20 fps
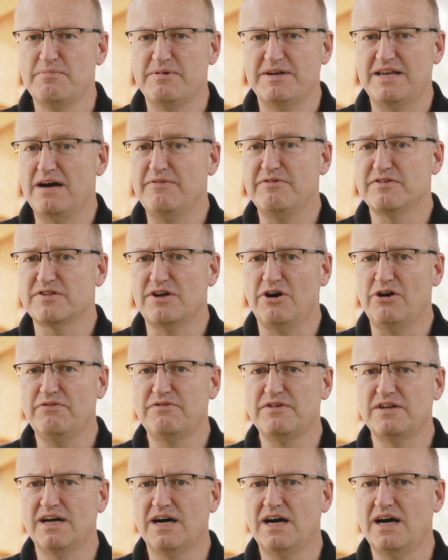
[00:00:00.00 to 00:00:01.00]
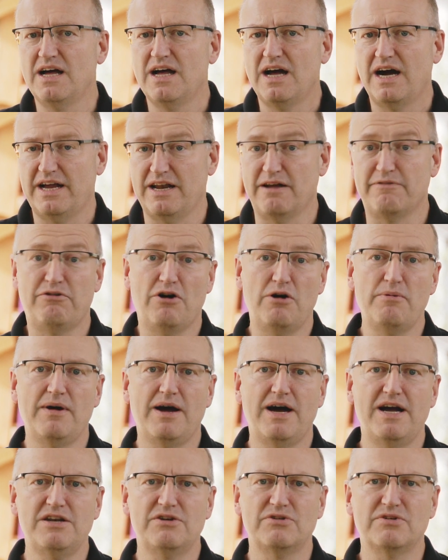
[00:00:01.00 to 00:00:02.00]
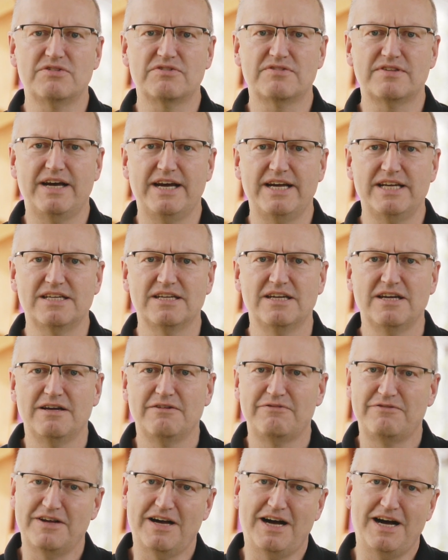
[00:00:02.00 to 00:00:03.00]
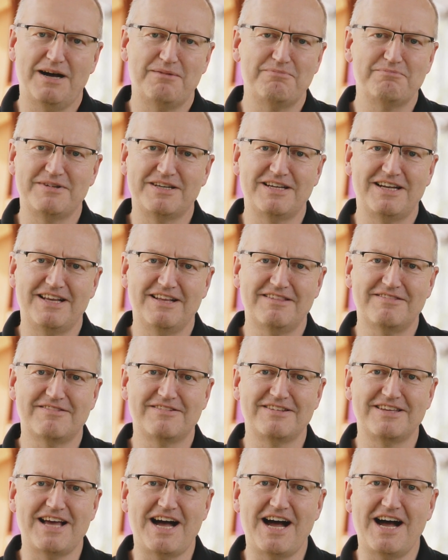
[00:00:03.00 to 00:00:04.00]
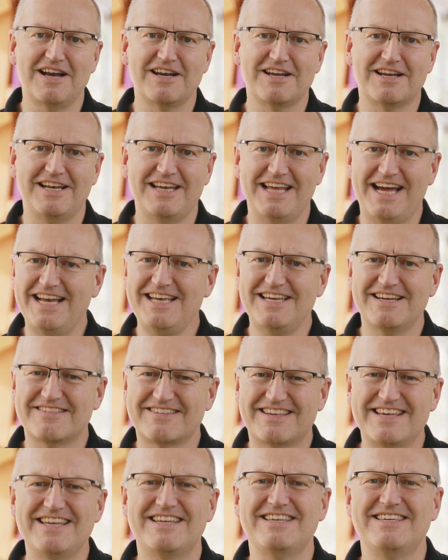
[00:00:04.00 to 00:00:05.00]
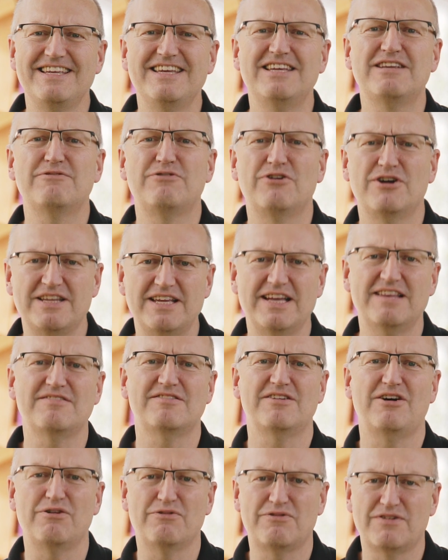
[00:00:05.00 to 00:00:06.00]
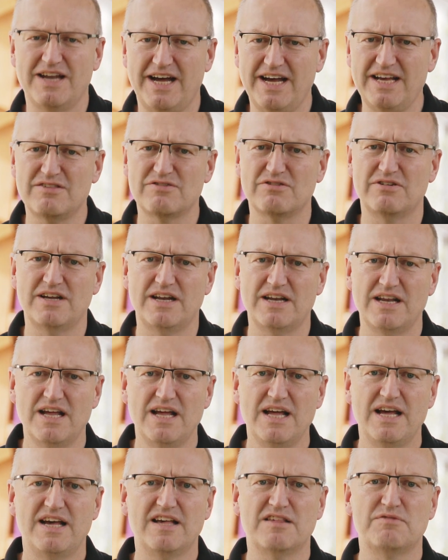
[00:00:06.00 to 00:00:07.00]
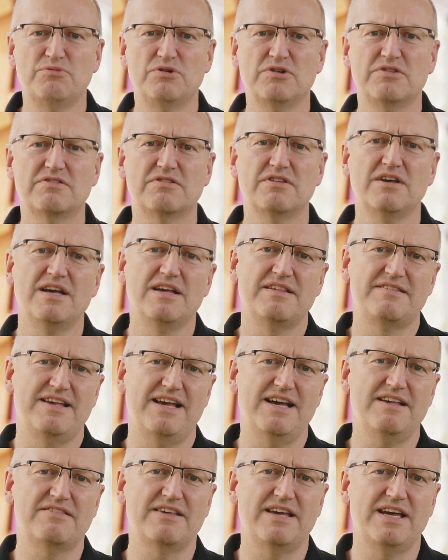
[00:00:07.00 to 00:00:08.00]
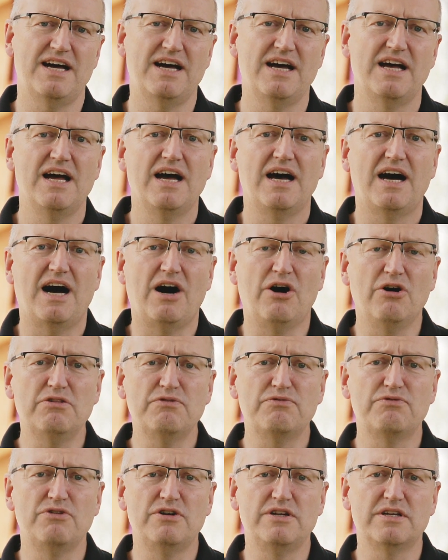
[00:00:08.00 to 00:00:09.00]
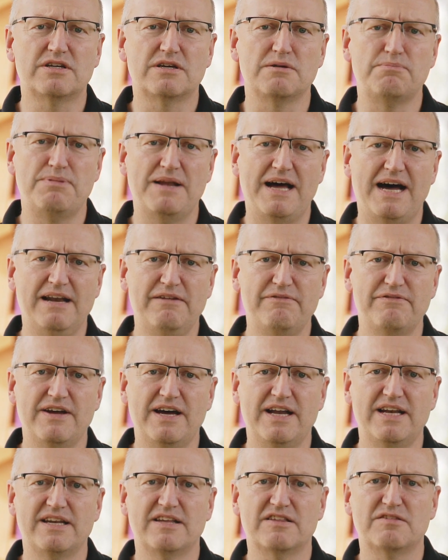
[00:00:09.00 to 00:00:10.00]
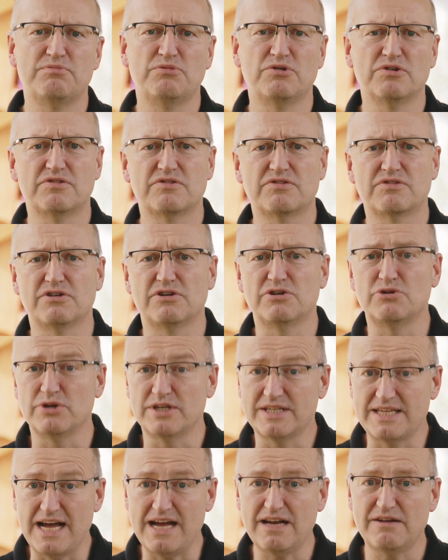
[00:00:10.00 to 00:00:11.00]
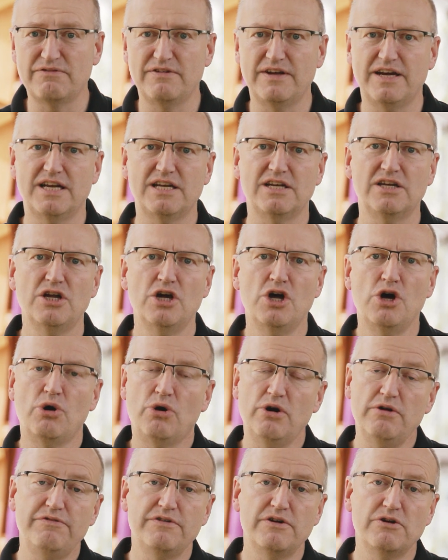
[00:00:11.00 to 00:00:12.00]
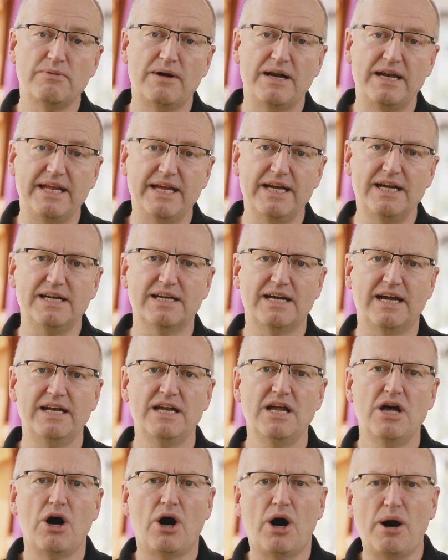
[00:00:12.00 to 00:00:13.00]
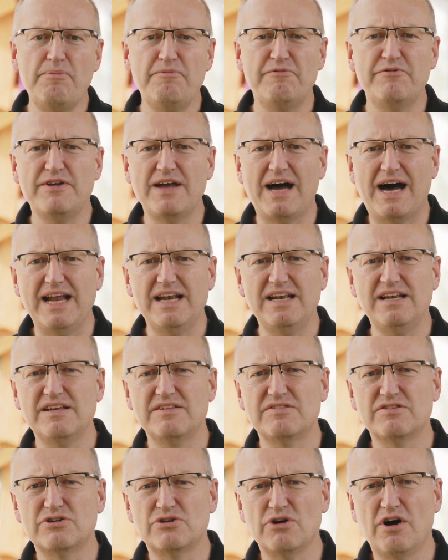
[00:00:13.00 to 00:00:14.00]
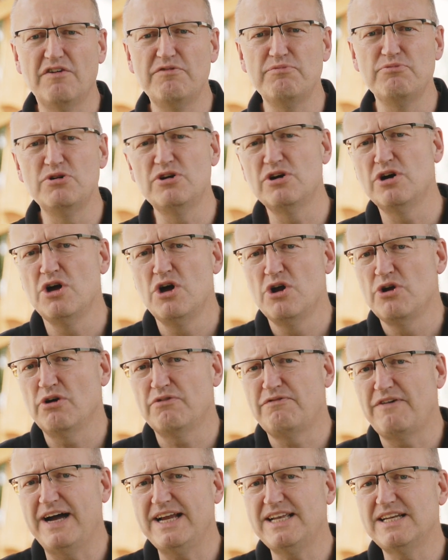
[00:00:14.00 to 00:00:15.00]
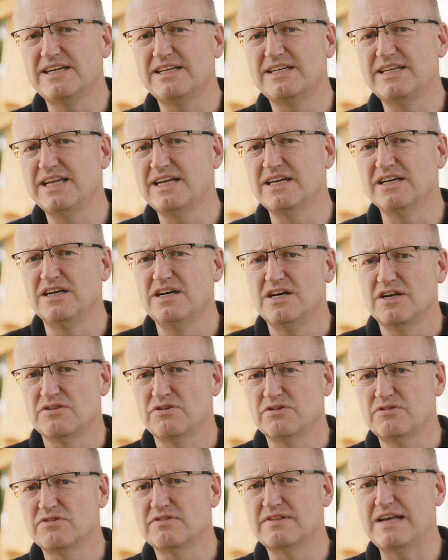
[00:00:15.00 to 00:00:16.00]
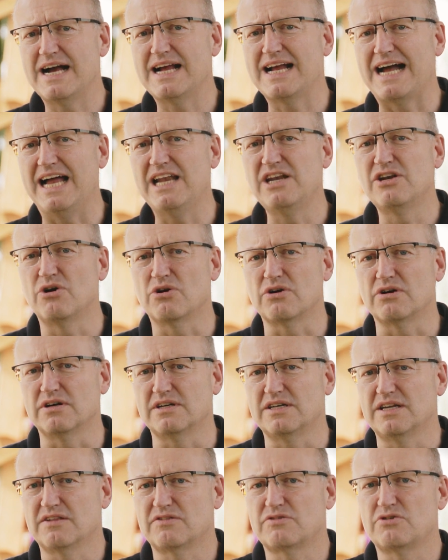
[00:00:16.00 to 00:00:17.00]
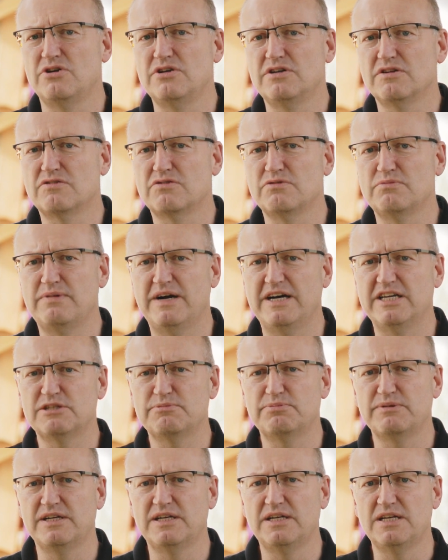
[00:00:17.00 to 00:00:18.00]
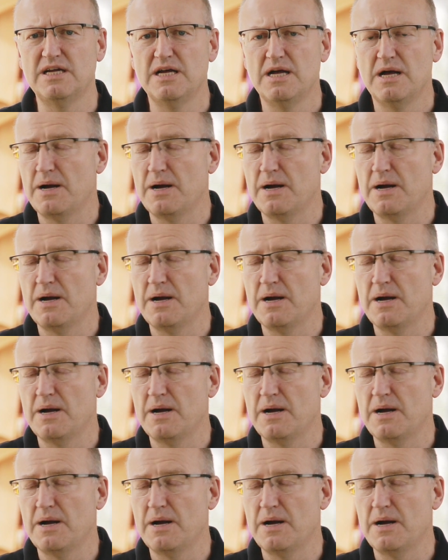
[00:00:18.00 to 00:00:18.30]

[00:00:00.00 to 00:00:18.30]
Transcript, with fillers: bedarf es auch wieder einer Vorbereitungszeit. Wir haben in den letzten Jahren gelernt, das geht nicht von jetzt auf gleich, sondern es muss sehr, sehr ausführlich geplant werden, es muss äh, durchdacht werden und wir überlegen dann, ob wir an diese Dorfmühle noch weitere Dinge sozusagen andocken. Das könnte zum Beispiel